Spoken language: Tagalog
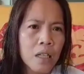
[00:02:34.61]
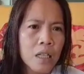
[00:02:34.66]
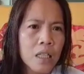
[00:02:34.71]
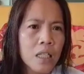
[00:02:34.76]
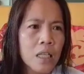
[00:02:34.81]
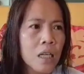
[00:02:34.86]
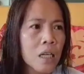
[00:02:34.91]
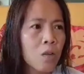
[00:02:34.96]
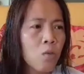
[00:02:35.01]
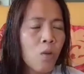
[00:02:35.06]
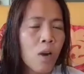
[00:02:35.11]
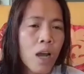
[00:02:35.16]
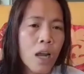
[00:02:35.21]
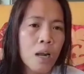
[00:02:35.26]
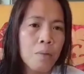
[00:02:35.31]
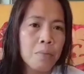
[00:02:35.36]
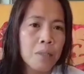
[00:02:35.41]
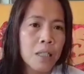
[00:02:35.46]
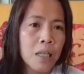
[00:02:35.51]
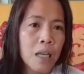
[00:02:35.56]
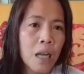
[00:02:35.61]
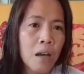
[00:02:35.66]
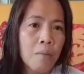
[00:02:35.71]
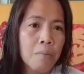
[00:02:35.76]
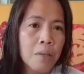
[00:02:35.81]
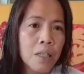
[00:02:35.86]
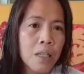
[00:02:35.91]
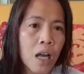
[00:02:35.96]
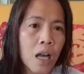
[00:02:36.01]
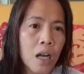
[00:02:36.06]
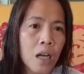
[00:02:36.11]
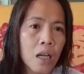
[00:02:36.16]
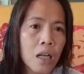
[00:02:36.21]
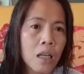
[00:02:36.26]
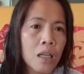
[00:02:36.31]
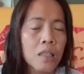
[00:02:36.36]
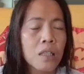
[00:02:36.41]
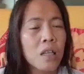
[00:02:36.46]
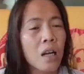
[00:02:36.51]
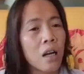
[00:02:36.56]
Kasi wala naman sinabi sa akin
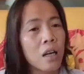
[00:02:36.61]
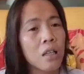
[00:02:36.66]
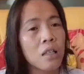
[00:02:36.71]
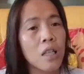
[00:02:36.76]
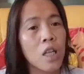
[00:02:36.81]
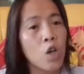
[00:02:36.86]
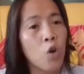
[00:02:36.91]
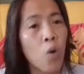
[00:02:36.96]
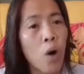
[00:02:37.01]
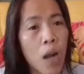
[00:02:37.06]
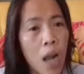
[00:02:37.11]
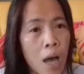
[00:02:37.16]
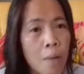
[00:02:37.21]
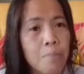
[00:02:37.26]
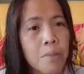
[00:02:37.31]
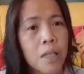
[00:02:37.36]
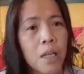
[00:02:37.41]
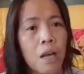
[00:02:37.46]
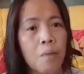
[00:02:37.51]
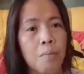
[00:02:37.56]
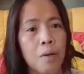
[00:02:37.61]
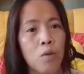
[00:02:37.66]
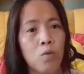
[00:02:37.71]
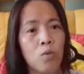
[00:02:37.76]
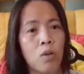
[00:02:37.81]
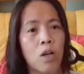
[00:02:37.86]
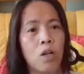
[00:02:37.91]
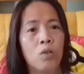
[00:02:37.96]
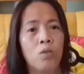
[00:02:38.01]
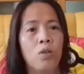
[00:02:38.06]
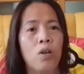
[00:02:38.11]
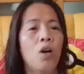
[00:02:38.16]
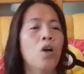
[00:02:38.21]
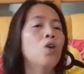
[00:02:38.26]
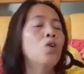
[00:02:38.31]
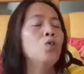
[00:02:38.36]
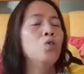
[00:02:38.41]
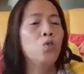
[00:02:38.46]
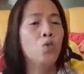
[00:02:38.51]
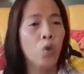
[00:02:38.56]
at saka hindi ko alam, sinabi kong ganun.
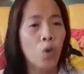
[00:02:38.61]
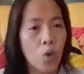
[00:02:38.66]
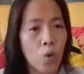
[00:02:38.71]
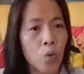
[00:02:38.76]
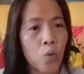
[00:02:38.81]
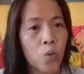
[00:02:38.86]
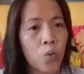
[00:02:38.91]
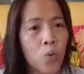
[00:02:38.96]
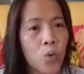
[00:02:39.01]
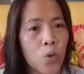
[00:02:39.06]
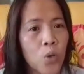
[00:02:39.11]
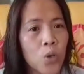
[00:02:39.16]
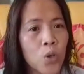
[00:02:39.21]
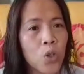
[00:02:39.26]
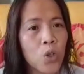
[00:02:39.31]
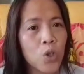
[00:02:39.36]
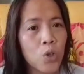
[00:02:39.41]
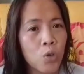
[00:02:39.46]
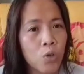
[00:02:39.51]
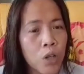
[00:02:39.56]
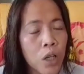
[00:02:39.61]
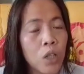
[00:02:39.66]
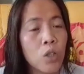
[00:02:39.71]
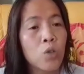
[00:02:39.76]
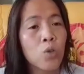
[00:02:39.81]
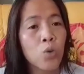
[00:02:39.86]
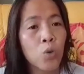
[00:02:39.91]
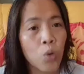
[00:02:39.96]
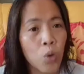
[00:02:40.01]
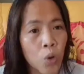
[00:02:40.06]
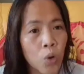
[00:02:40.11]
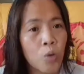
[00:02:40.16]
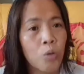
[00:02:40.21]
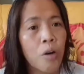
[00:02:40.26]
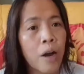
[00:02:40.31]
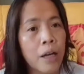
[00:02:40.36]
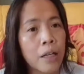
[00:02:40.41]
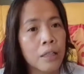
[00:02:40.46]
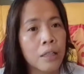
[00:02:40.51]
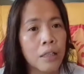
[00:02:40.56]
No, you need to go
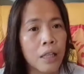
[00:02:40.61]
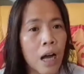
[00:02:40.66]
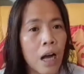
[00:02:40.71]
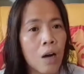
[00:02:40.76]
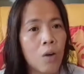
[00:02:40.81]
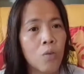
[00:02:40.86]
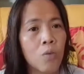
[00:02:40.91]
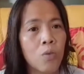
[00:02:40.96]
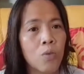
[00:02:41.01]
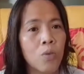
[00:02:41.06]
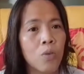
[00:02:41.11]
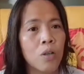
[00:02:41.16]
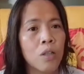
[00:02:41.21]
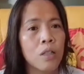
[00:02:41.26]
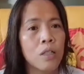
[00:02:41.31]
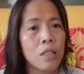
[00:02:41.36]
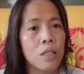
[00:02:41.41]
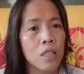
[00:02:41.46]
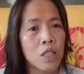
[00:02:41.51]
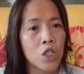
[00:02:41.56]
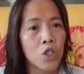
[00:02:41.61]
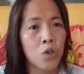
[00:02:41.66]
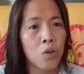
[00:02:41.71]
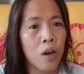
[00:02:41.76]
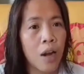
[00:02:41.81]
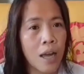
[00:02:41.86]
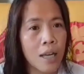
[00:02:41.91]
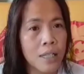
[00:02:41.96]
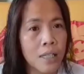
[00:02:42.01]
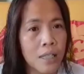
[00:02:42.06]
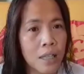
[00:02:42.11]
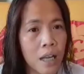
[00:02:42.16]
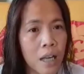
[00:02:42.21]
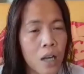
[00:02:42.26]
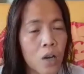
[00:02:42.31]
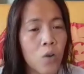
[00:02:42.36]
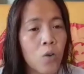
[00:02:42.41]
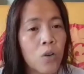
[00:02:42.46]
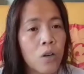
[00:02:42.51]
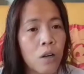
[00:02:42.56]
right now. This is your last day
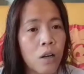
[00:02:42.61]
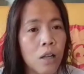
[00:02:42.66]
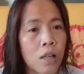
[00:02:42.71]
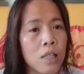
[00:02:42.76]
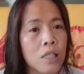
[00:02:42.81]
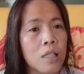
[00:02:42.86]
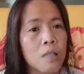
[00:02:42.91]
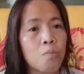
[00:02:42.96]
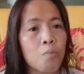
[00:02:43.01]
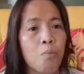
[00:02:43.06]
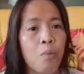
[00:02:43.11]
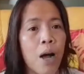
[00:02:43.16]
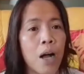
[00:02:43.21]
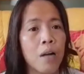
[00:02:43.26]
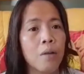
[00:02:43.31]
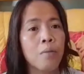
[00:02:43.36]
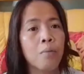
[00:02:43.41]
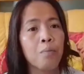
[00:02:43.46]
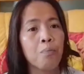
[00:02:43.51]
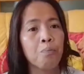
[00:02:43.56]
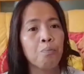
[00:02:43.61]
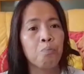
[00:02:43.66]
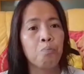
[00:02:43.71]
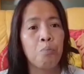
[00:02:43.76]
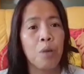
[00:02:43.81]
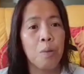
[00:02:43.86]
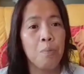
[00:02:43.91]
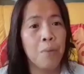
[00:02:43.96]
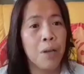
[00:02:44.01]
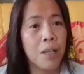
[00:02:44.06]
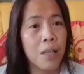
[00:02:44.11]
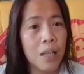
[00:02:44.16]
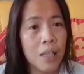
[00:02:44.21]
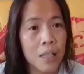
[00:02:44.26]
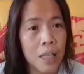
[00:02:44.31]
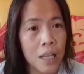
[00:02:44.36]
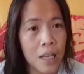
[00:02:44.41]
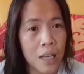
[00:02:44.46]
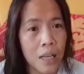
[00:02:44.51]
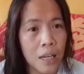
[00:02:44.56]
or else
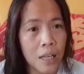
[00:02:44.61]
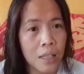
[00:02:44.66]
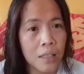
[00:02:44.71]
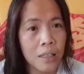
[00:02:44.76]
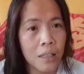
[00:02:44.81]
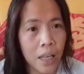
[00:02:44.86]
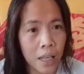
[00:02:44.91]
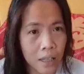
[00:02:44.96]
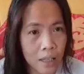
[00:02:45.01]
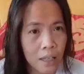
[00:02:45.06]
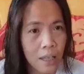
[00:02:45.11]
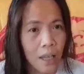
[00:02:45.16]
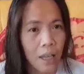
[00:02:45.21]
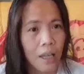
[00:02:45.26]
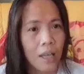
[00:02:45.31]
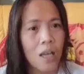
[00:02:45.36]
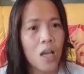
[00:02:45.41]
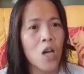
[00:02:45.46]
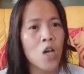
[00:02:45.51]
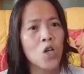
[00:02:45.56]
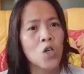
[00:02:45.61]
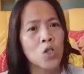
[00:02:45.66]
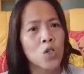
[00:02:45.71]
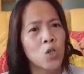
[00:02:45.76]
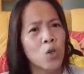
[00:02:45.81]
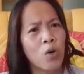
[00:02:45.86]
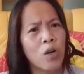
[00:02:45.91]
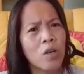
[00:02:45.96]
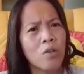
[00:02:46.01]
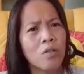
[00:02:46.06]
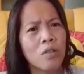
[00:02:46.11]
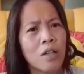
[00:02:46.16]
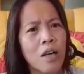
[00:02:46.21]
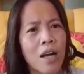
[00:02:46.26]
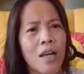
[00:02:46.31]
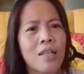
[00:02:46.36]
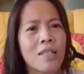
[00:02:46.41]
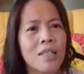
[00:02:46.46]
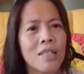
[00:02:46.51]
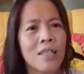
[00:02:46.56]
mag-penalty ka ng 10K. So, ayun
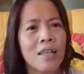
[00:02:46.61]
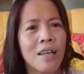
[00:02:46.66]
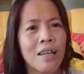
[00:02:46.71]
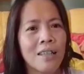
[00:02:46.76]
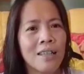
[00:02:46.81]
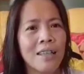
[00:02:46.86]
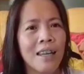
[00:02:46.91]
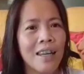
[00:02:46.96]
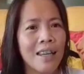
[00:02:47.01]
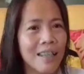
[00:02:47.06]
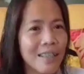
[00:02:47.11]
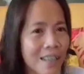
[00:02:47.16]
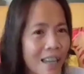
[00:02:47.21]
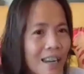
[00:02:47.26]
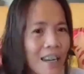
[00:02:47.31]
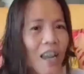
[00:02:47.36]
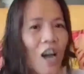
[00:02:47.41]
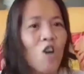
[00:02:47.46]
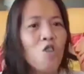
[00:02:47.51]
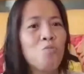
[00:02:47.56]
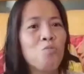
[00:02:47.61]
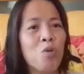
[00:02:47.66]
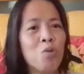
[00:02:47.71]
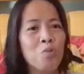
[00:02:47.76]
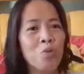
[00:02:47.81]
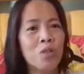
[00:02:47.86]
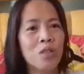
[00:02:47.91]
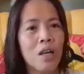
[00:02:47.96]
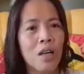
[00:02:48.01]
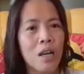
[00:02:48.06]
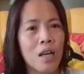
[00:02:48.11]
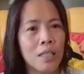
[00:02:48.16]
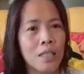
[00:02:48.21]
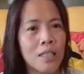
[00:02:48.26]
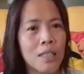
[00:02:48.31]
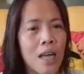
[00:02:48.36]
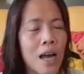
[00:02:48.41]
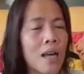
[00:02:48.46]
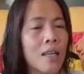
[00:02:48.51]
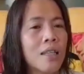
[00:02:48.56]
guys, dali-dali akong pumunta ng
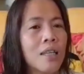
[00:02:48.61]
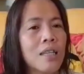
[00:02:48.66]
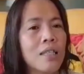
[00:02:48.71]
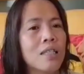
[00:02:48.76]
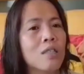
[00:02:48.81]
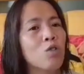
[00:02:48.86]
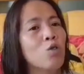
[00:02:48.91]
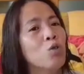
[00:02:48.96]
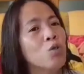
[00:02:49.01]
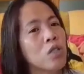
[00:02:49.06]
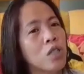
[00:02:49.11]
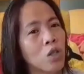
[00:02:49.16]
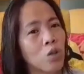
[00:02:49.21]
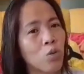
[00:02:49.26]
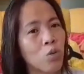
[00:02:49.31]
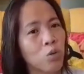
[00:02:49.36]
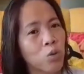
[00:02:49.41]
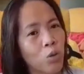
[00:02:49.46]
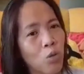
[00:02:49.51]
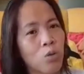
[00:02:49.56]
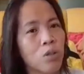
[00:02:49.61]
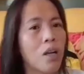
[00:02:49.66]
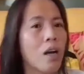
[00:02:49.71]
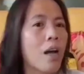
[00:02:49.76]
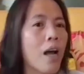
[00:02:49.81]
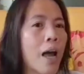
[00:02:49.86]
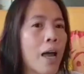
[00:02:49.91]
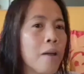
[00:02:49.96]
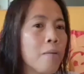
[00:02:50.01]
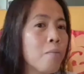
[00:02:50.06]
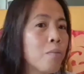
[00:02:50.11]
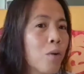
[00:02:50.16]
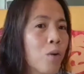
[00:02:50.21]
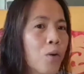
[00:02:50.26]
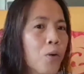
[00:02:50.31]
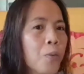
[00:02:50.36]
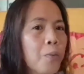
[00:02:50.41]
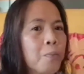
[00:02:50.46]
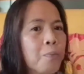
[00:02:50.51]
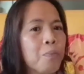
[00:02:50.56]
Shatin doon sa tuktok ng
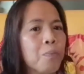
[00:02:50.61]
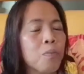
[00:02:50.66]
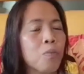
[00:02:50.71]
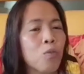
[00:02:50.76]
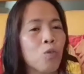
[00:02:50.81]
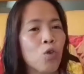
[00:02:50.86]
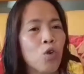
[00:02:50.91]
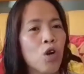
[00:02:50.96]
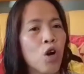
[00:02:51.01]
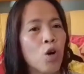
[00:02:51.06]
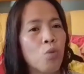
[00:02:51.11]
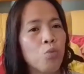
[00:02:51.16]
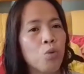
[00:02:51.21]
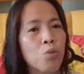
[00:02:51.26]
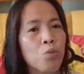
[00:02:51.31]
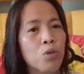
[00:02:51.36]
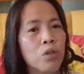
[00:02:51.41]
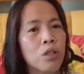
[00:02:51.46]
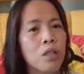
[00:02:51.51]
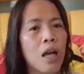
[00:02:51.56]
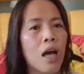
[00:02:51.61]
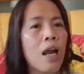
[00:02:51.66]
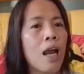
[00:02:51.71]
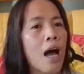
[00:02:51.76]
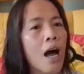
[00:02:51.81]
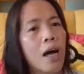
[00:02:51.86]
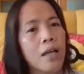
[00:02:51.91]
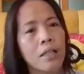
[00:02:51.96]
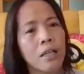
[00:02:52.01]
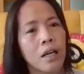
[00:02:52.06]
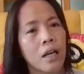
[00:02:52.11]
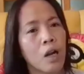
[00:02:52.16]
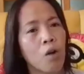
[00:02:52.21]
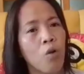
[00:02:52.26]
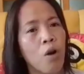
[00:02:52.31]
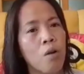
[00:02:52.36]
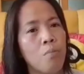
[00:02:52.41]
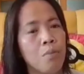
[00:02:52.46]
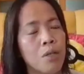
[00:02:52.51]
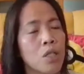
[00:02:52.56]
Kaibo. Doon ako pumunta, lahat ng
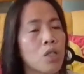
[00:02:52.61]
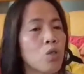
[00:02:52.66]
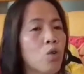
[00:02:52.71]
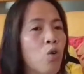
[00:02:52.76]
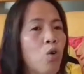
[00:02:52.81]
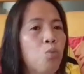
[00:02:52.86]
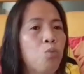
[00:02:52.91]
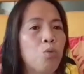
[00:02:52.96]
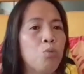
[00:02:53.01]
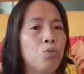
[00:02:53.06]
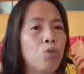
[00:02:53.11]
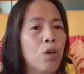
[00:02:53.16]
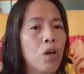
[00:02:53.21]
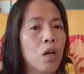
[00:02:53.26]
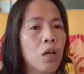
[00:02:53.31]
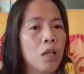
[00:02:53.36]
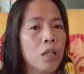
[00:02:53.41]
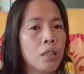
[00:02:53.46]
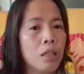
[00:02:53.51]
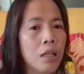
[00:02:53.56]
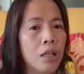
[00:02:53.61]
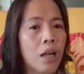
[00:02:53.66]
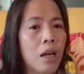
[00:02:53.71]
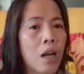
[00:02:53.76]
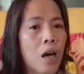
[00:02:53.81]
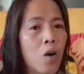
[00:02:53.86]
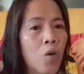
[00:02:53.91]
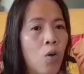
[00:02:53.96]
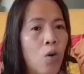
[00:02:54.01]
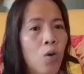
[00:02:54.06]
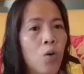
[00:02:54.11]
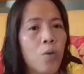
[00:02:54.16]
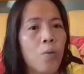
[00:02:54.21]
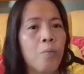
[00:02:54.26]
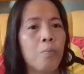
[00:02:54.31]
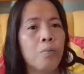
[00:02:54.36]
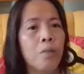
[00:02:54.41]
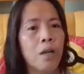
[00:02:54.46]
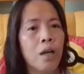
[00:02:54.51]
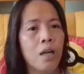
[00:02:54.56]
requirements ko, pum dinala ko.
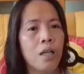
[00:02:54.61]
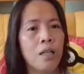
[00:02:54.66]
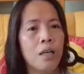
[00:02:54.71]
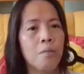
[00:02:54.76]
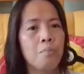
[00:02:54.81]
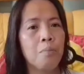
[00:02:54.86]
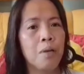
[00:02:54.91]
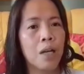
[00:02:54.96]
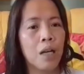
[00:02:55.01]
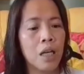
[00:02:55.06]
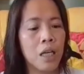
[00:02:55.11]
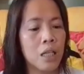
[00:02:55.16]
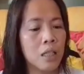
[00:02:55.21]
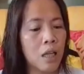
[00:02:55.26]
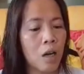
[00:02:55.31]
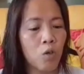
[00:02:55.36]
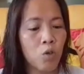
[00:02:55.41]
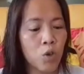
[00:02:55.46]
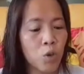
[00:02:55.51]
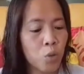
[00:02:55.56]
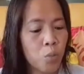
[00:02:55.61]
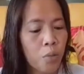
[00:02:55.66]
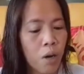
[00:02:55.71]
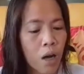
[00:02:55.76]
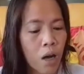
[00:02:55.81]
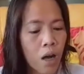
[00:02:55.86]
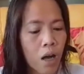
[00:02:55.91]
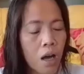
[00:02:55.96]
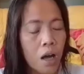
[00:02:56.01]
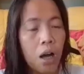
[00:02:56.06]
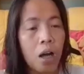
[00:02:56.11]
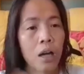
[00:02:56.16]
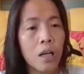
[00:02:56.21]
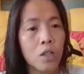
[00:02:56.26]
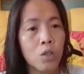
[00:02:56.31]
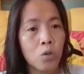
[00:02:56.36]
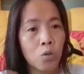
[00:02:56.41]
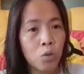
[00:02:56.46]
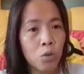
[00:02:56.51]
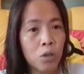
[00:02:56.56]
And then, pinakita ko yung mga,
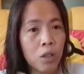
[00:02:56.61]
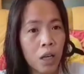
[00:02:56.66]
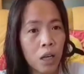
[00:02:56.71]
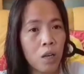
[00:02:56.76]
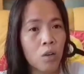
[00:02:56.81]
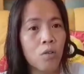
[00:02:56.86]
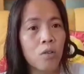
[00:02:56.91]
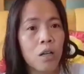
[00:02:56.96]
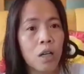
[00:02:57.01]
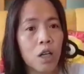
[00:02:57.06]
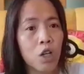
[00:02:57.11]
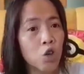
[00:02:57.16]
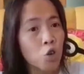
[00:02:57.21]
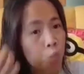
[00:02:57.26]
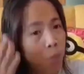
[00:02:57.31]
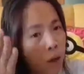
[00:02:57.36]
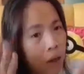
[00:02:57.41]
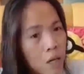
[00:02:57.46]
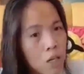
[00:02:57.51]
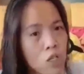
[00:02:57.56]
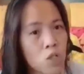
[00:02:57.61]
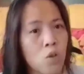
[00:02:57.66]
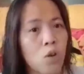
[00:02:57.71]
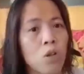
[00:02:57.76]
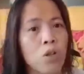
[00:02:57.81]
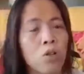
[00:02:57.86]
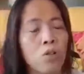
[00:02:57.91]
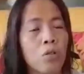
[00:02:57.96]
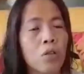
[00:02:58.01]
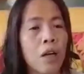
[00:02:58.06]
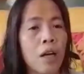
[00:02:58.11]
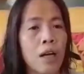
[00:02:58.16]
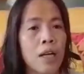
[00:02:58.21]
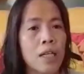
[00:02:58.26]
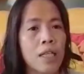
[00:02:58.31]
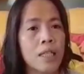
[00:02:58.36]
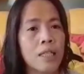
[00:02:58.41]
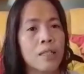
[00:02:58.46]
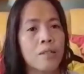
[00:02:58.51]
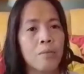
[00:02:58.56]
yung hotel ko na yun, yung mga result ko,
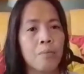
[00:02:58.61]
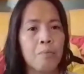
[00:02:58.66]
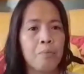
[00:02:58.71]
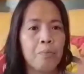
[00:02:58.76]
guys.